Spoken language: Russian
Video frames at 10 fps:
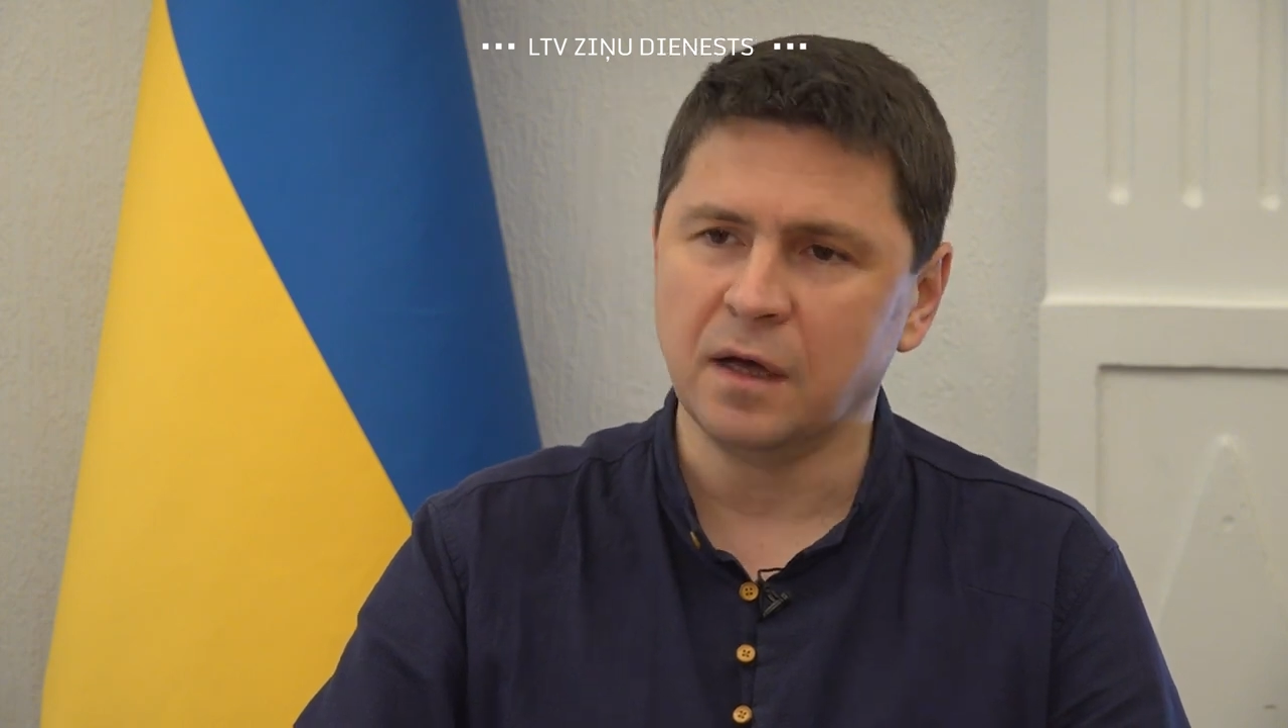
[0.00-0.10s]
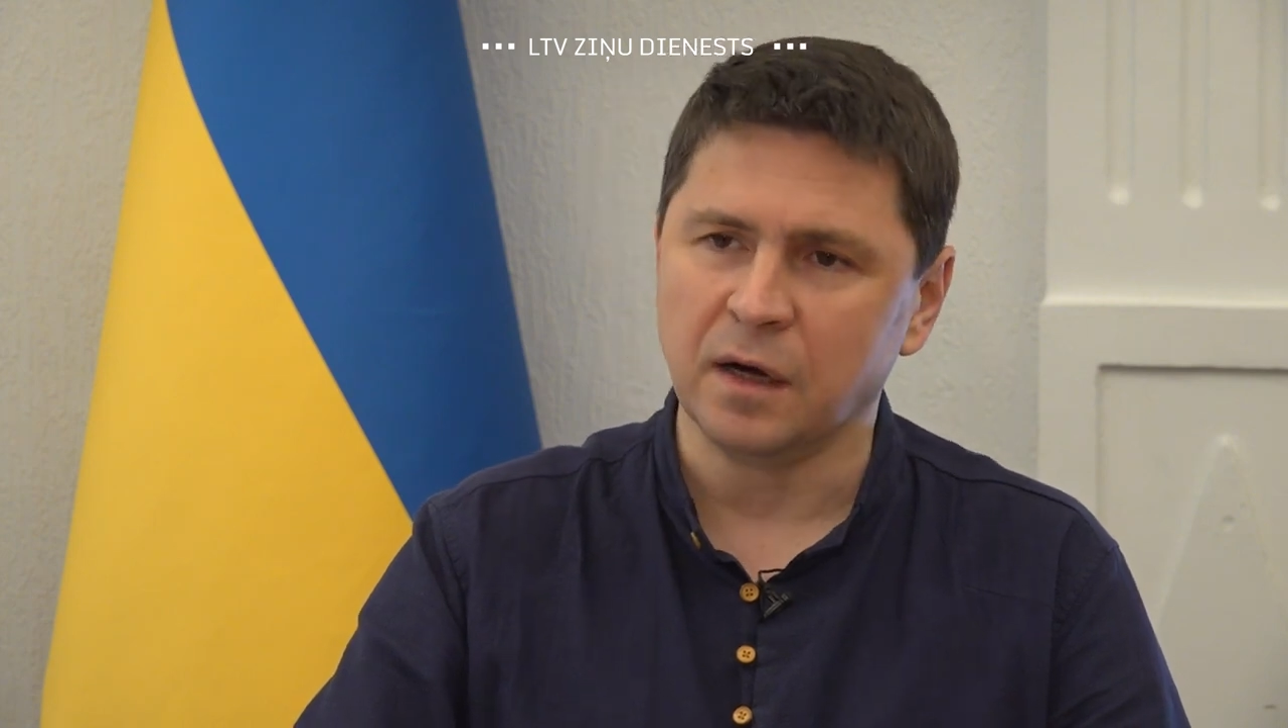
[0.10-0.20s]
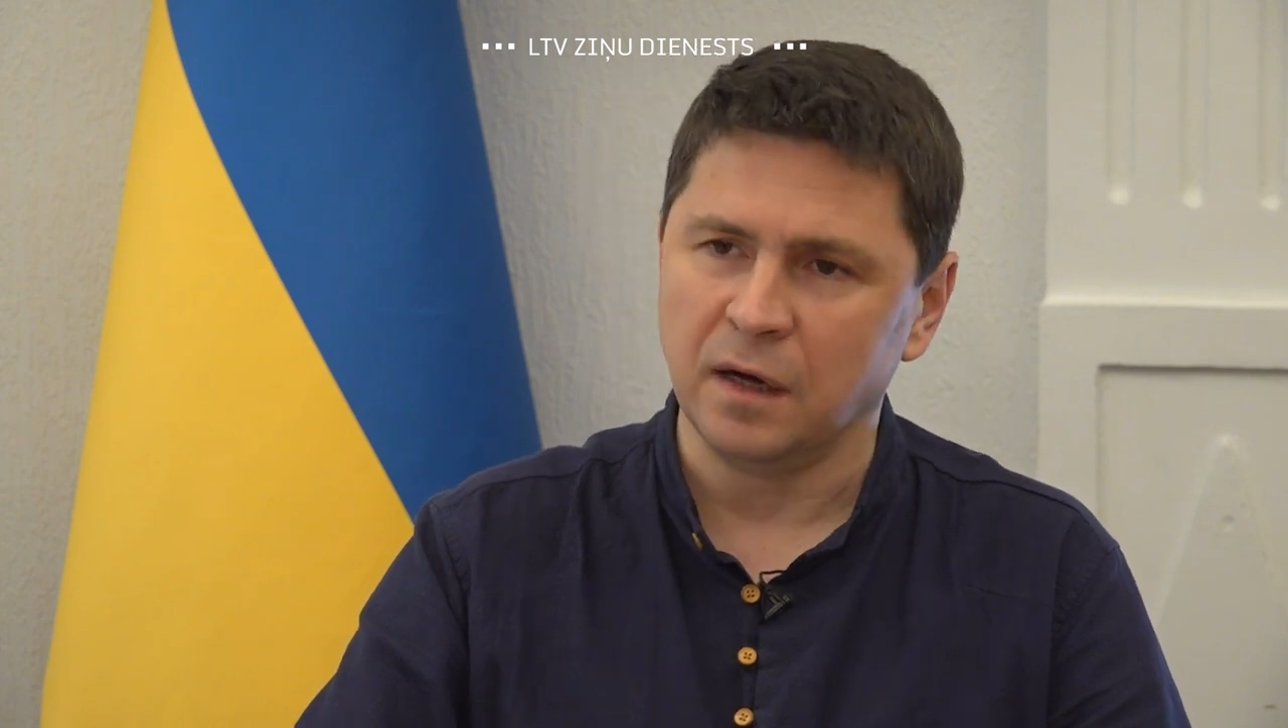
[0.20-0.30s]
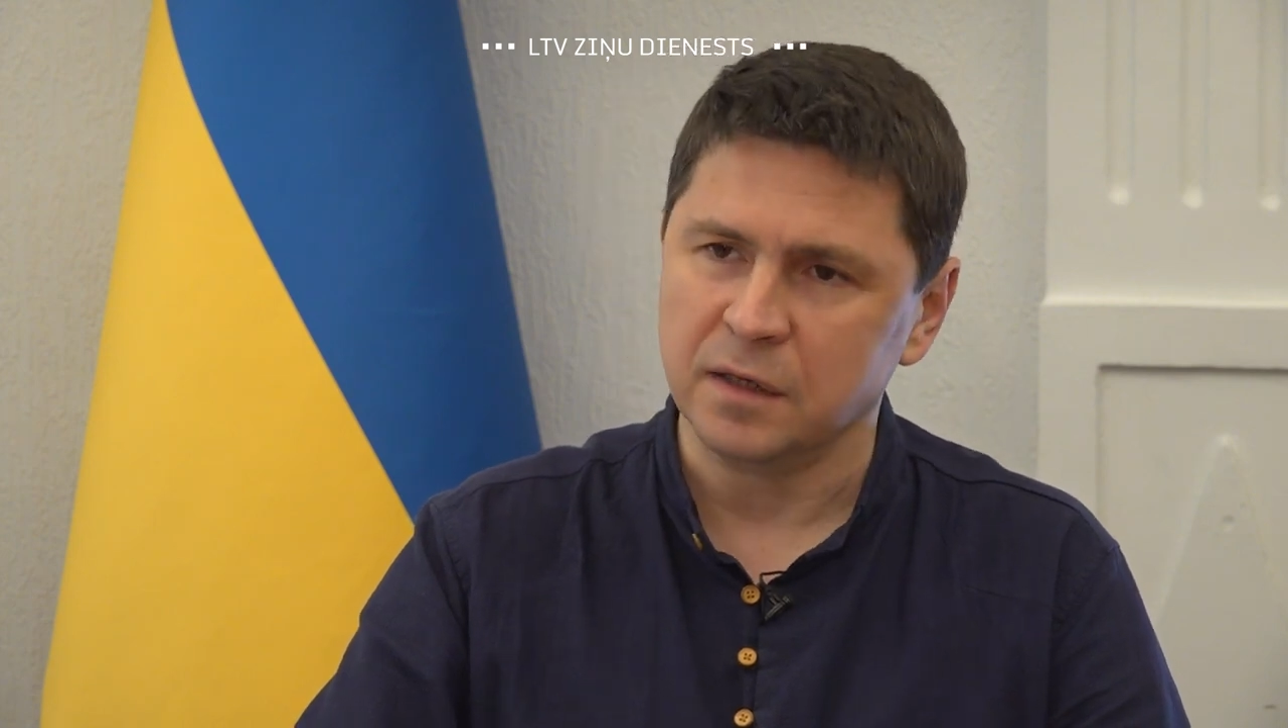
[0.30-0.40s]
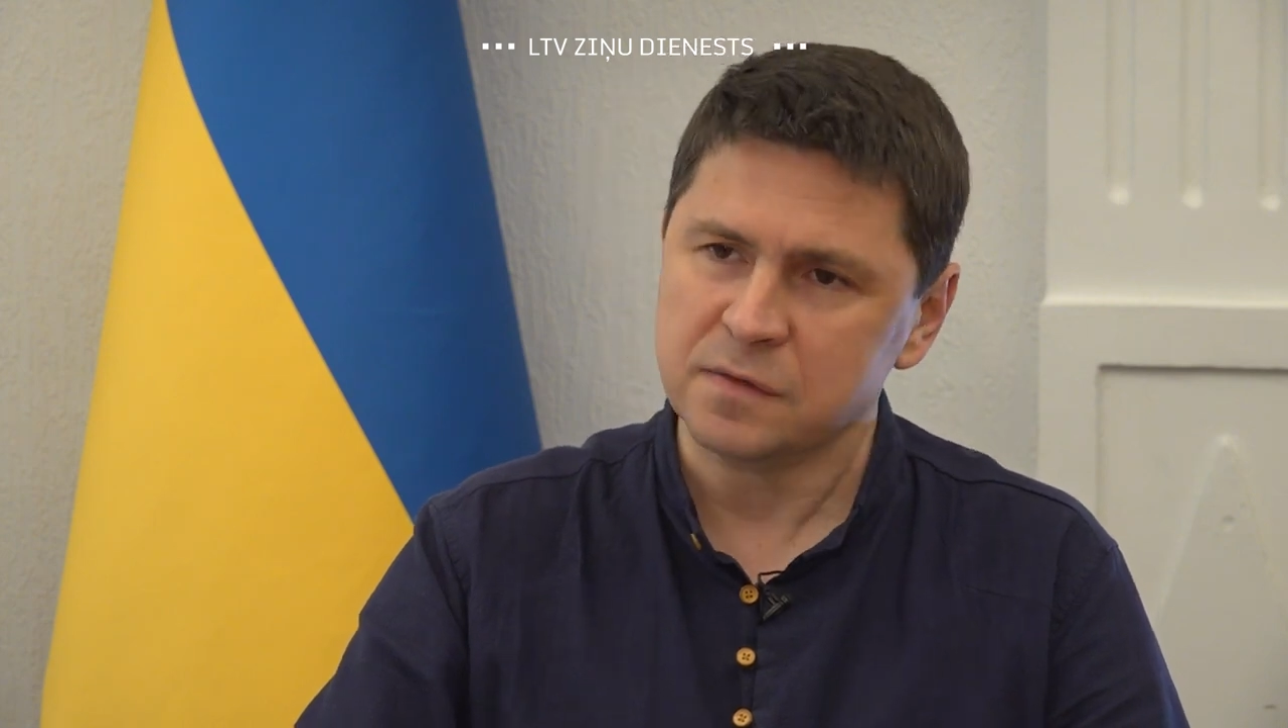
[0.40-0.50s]

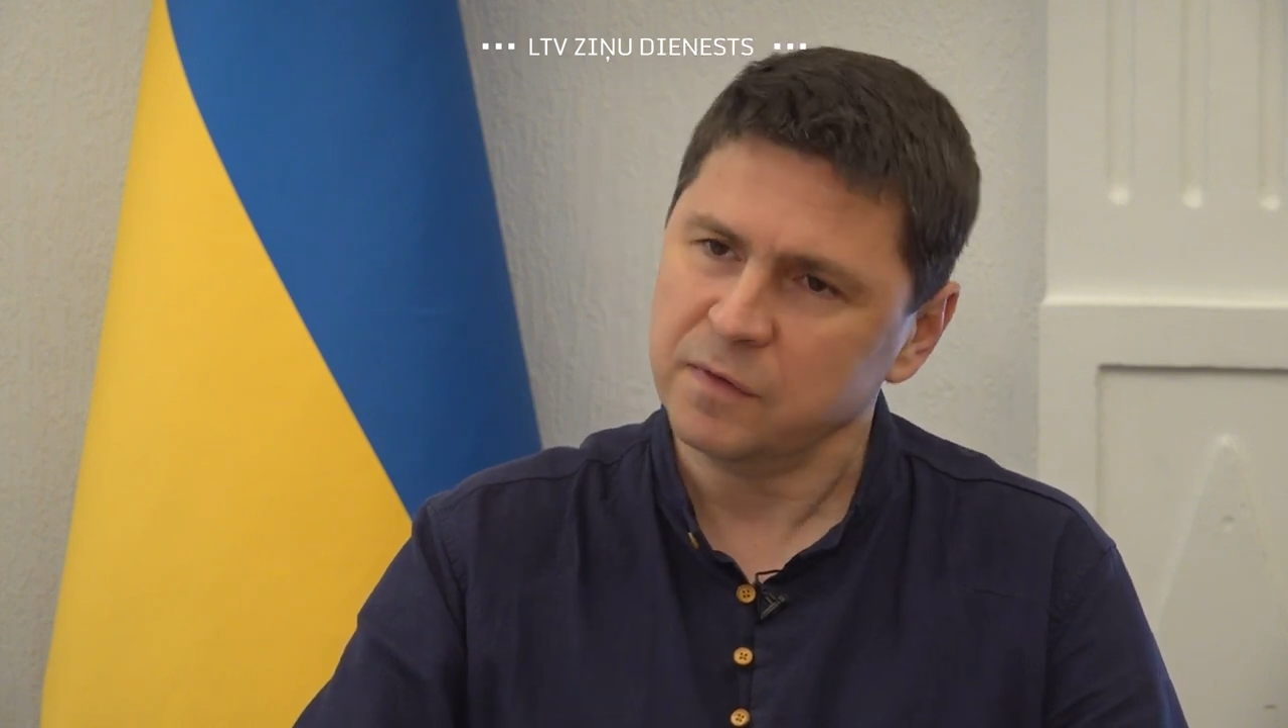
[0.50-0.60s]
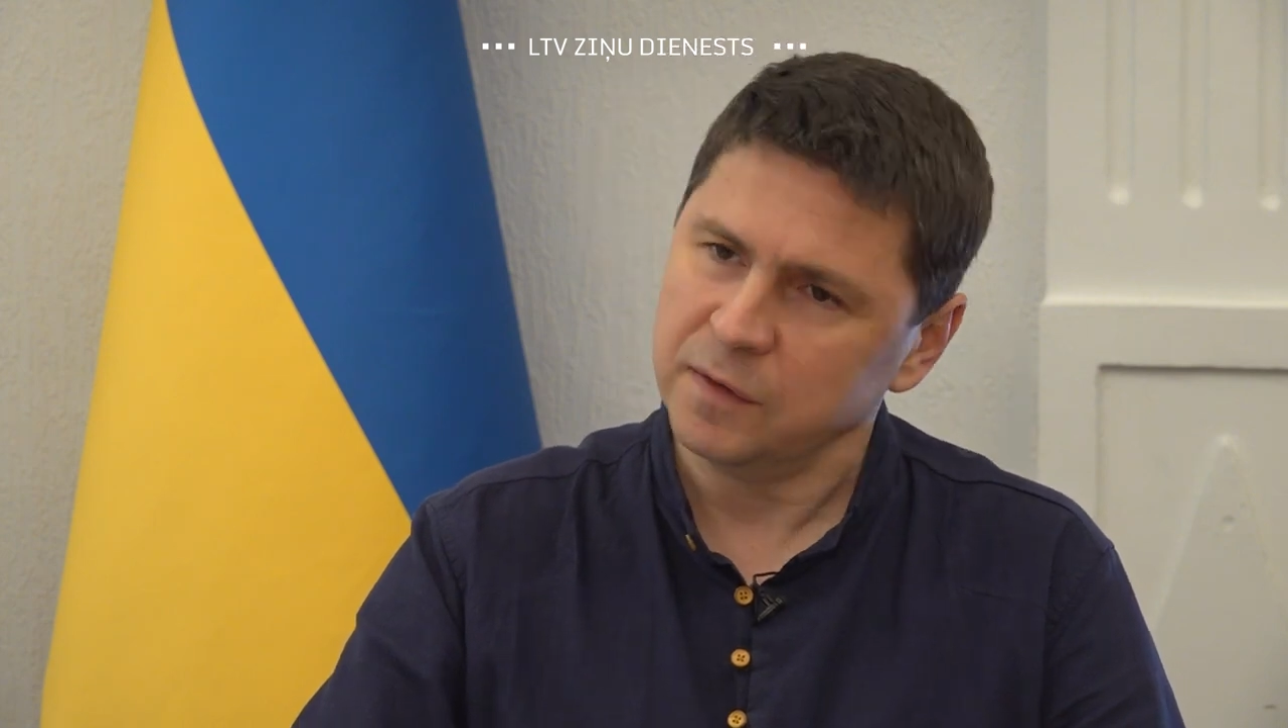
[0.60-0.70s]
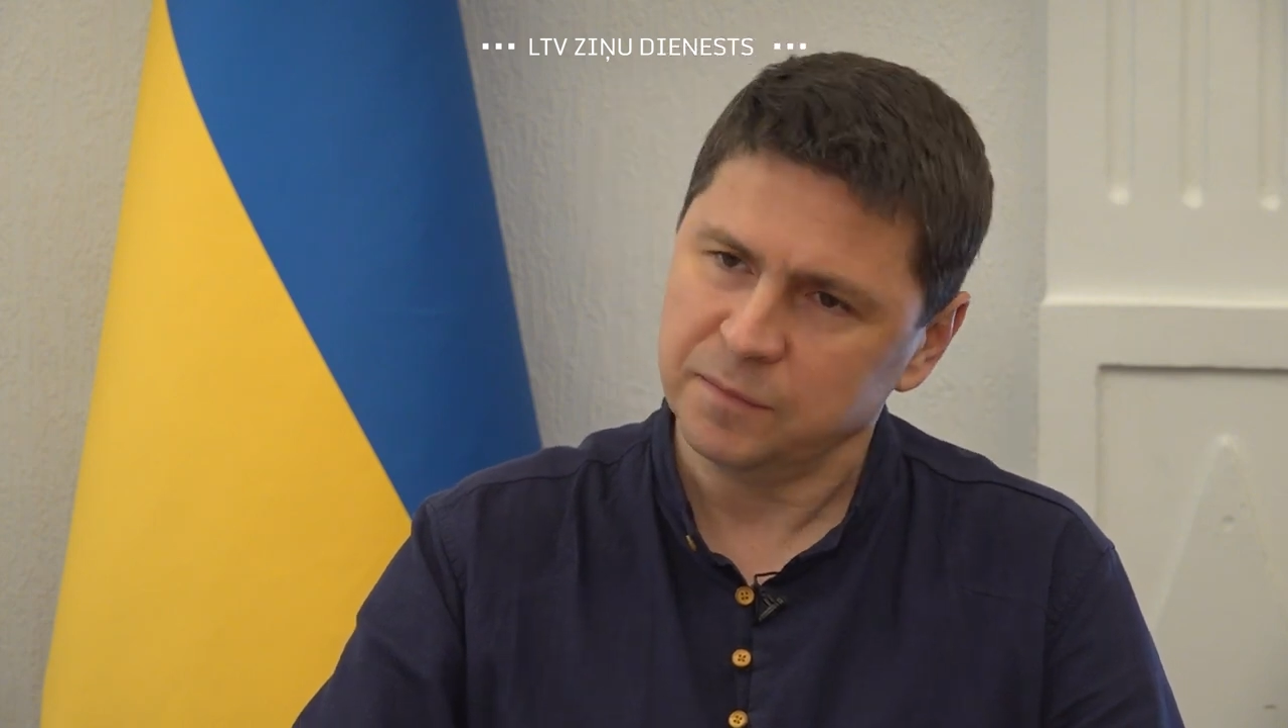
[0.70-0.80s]
краха своей.